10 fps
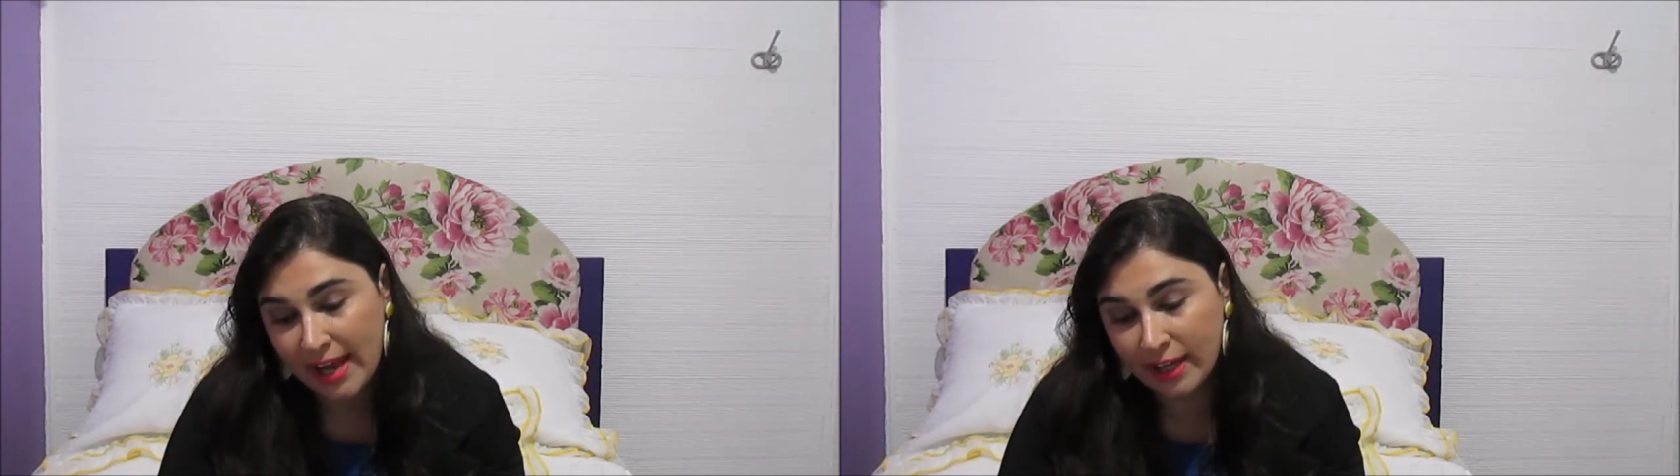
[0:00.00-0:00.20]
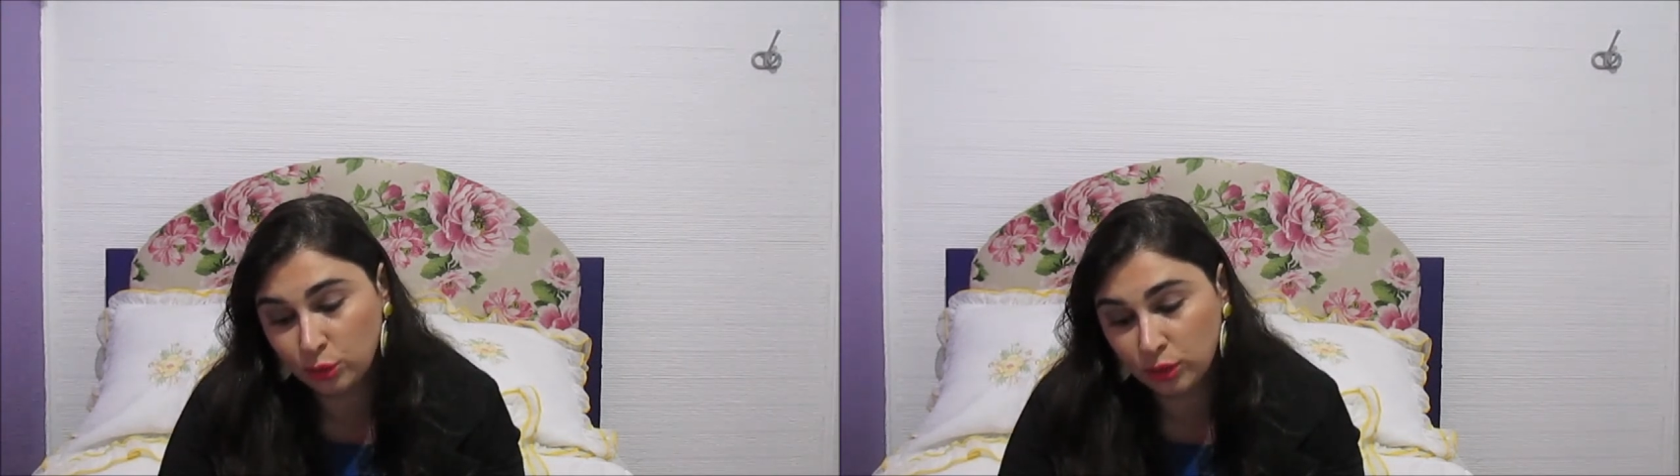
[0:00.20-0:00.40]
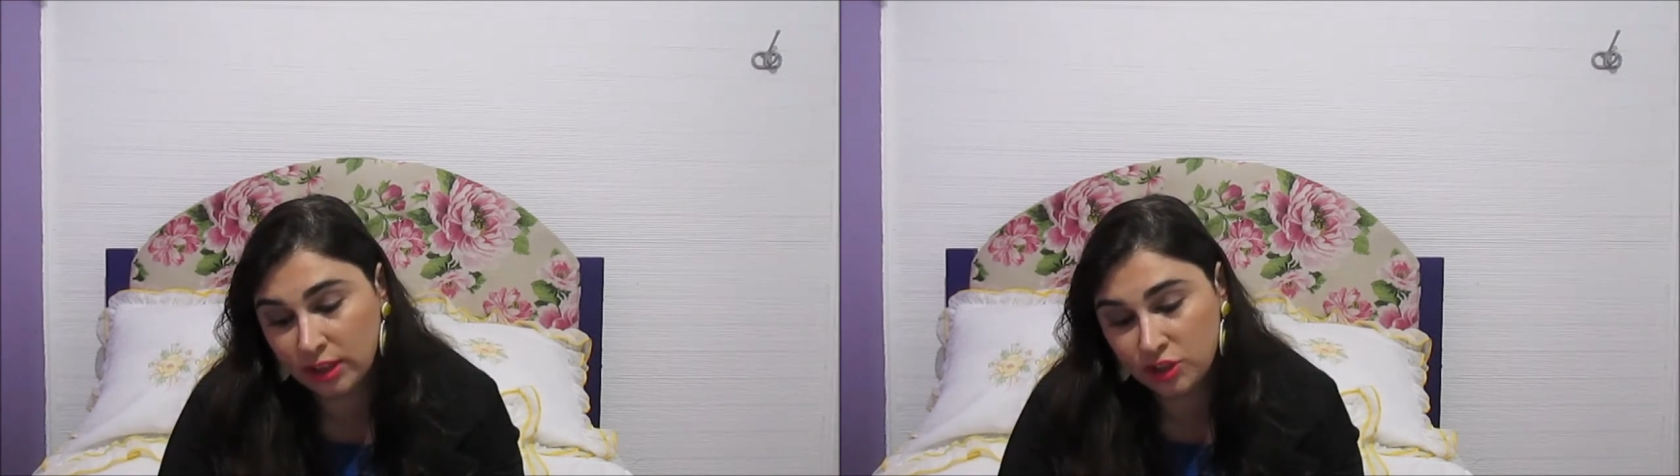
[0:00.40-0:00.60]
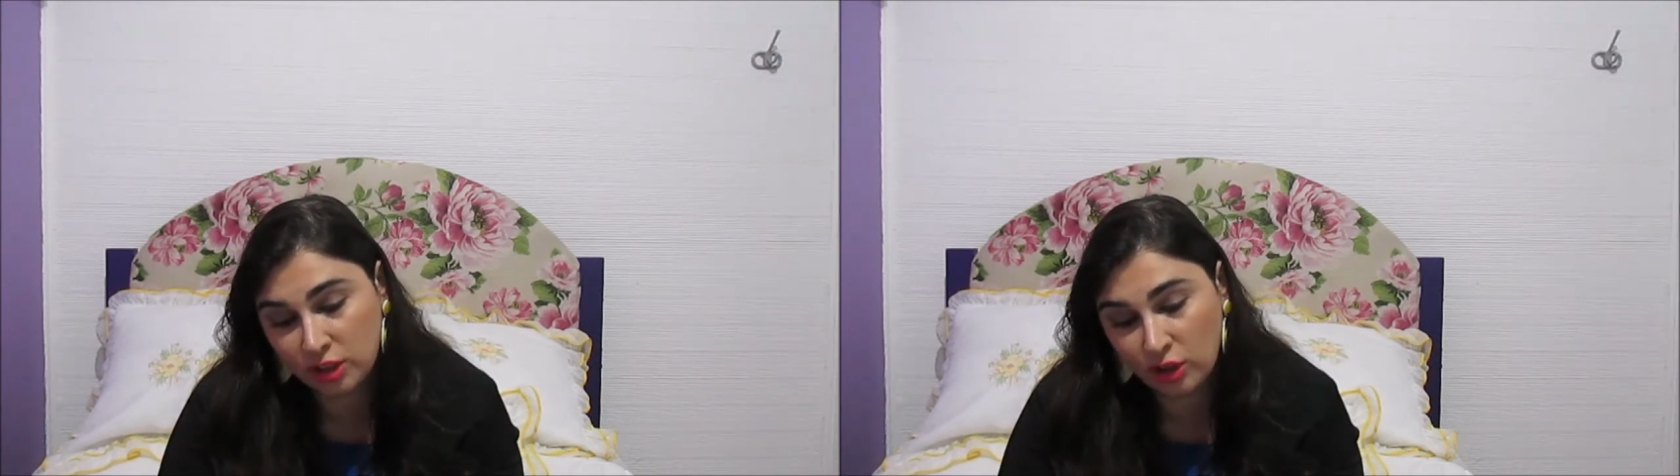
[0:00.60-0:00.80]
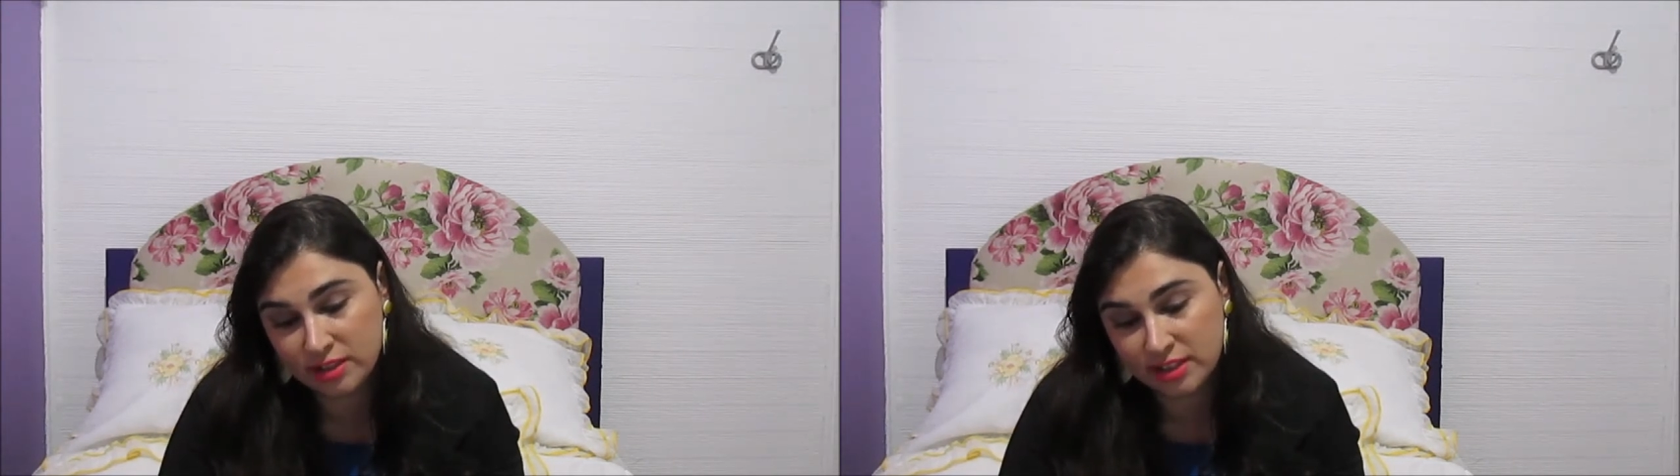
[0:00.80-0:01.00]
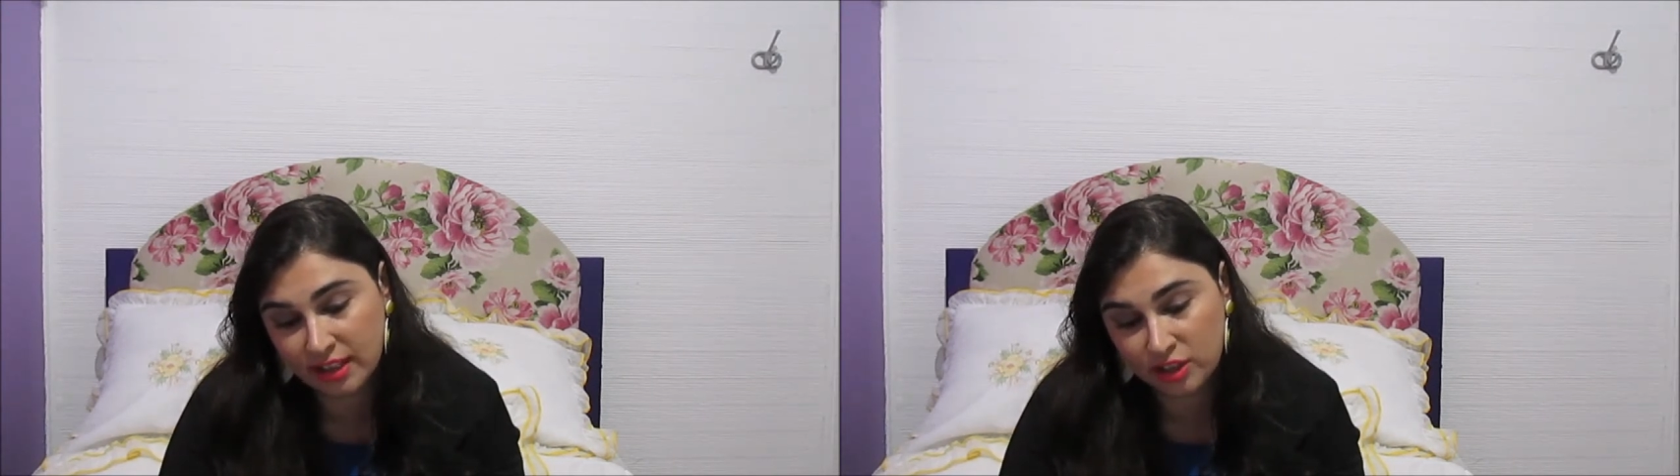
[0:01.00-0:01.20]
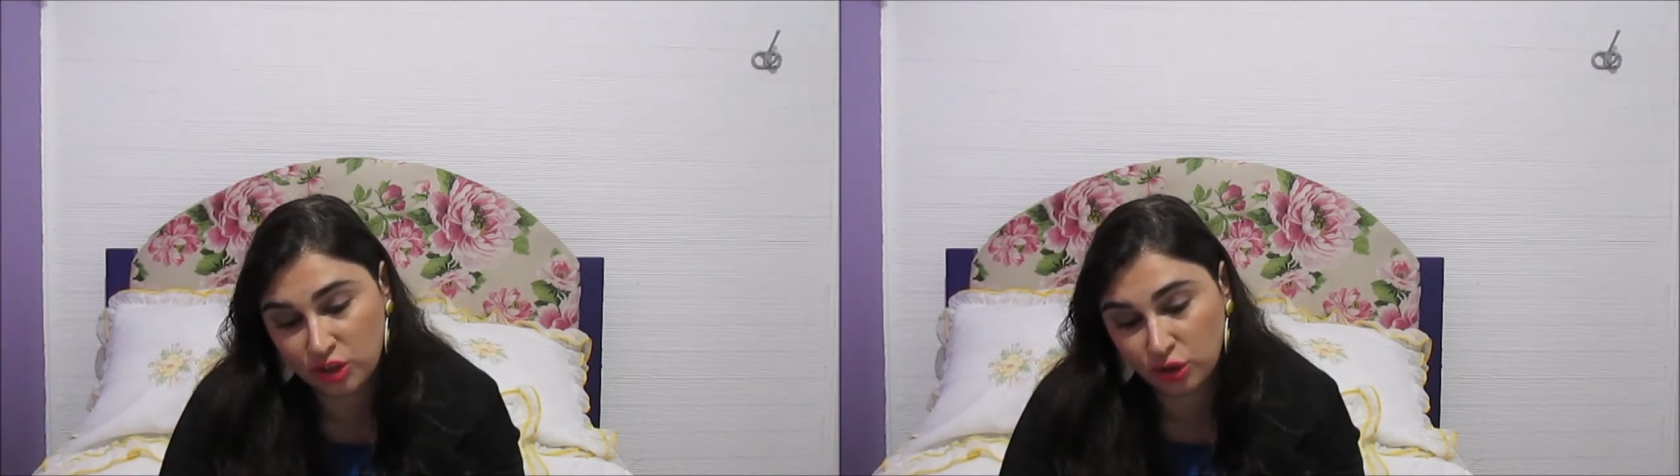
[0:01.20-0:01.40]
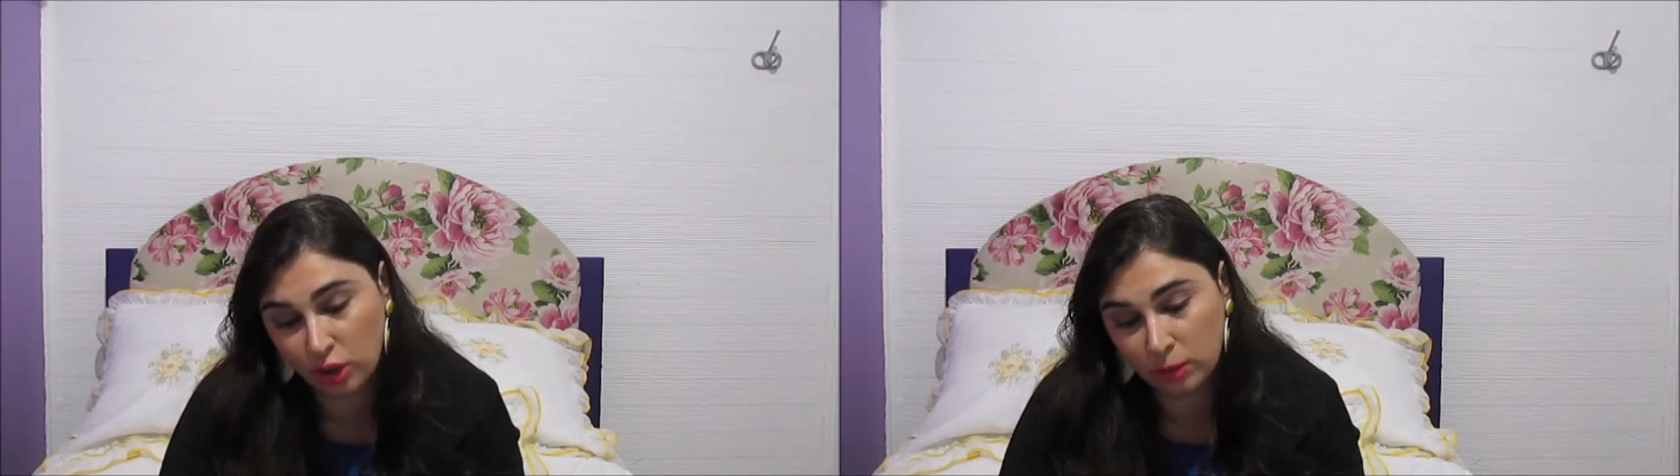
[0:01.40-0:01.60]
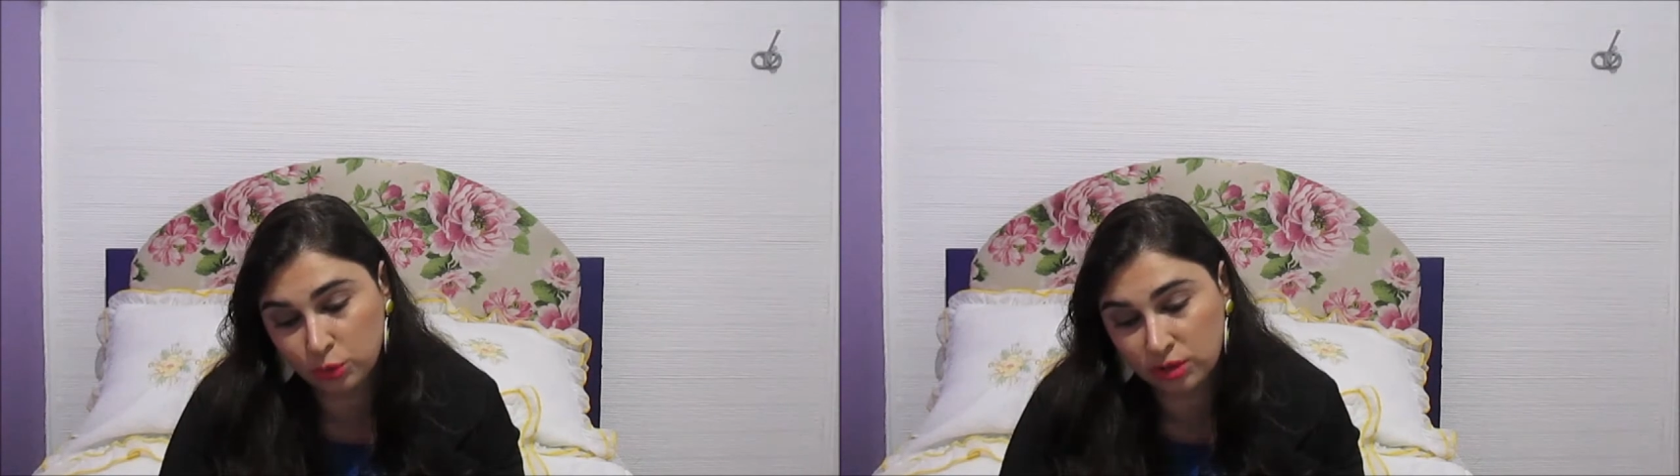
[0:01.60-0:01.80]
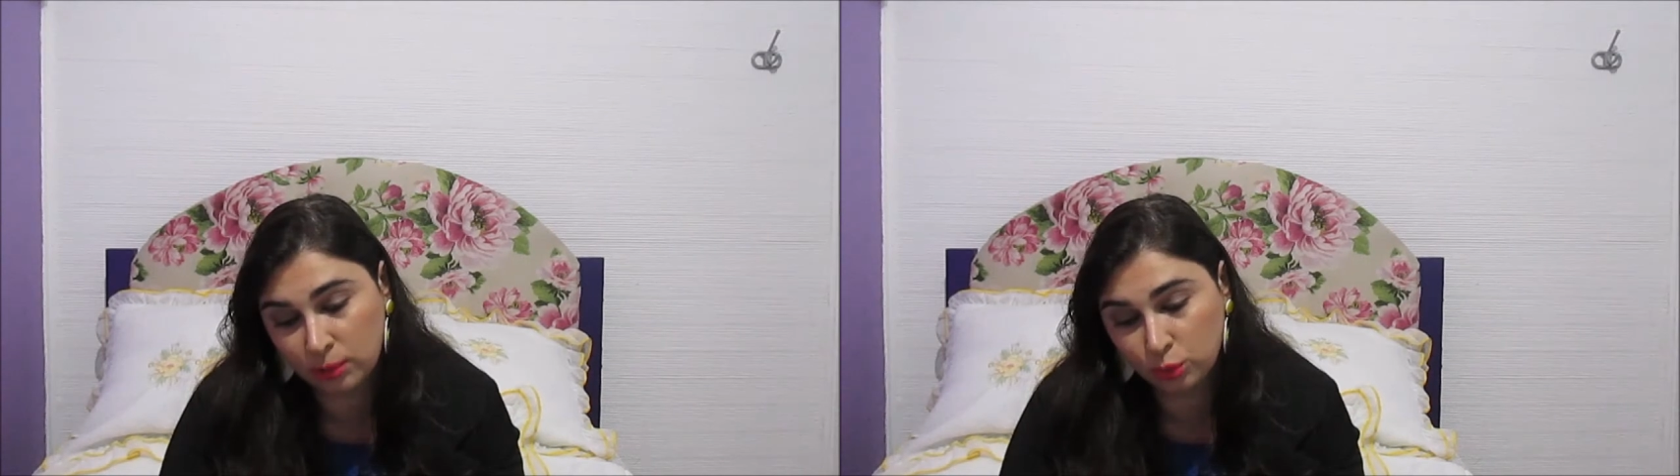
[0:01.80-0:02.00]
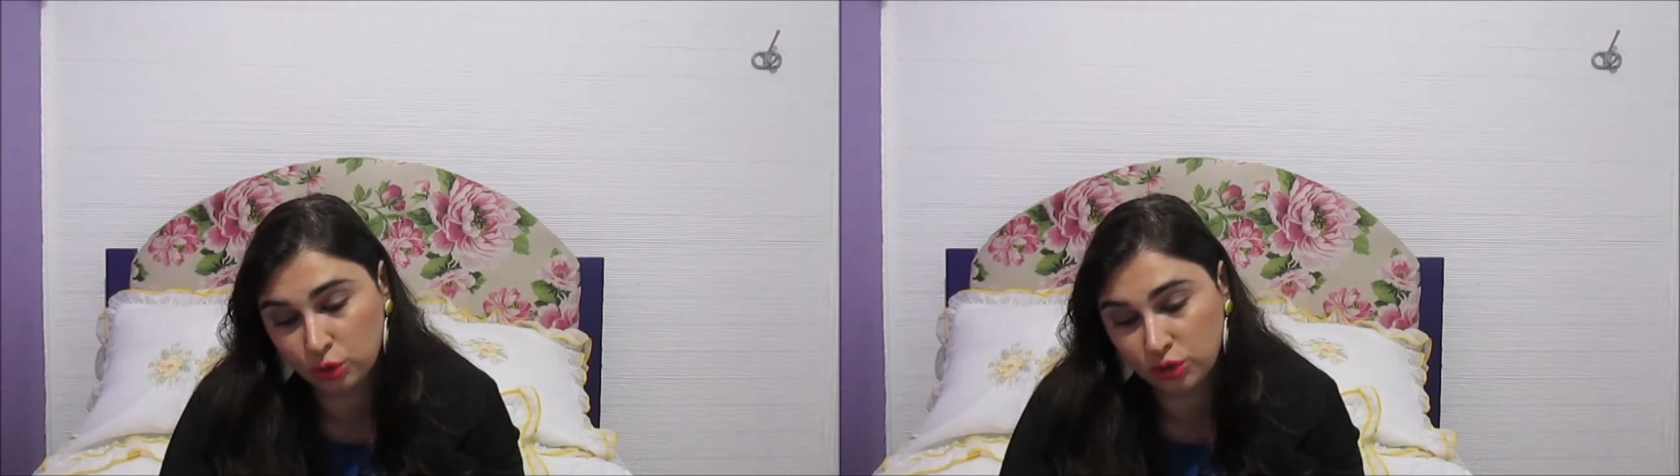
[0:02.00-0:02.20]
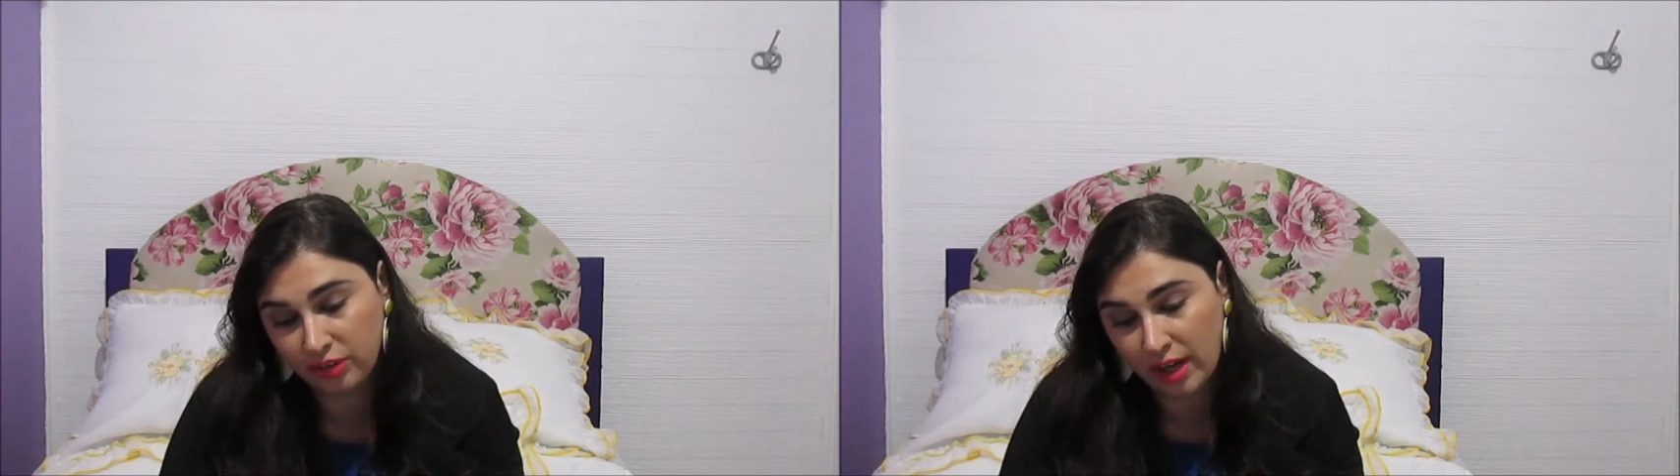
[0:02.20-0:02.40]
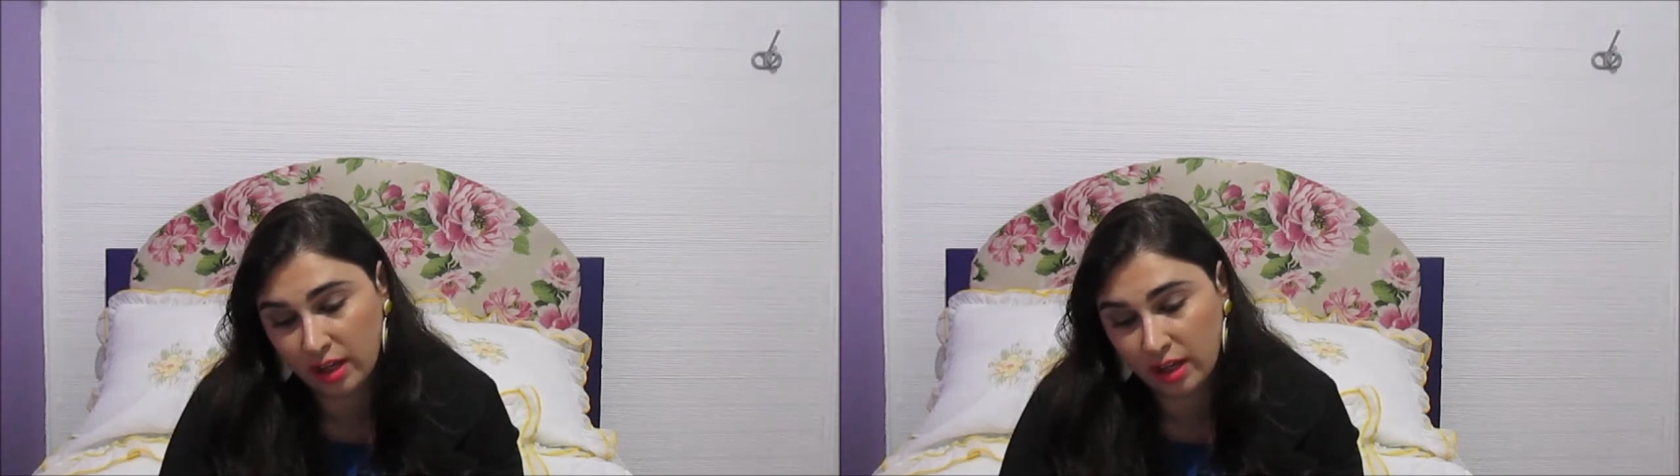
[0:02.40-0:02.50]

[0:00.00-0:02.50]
e durante a nossa trajetória buscamos cultivar